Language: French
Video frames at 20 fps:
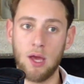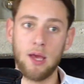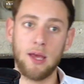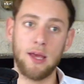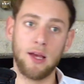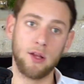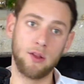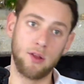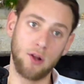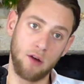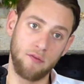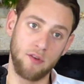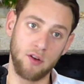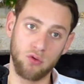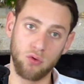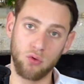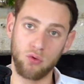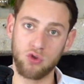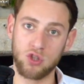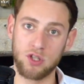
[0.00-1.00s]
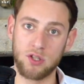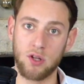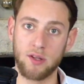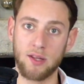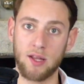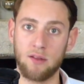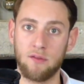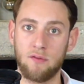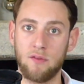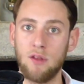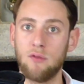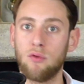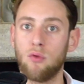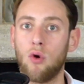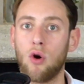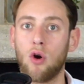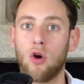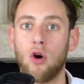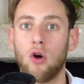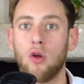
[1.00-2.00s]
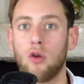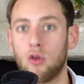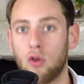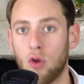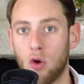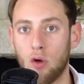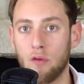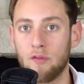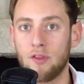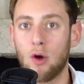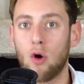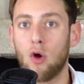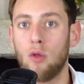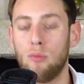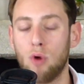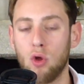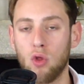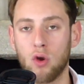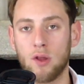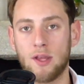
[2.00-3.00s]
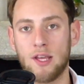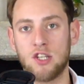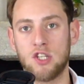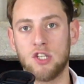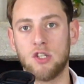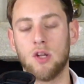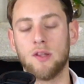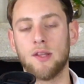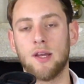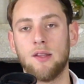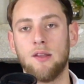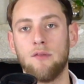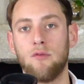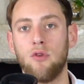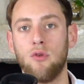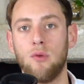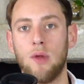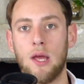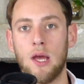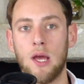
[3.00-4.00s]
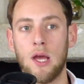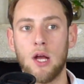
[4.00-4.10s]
et de la façon dont j'étais en train de vivre, ou encore dans l'environnement dans lequel j'étais en train d'évoluer.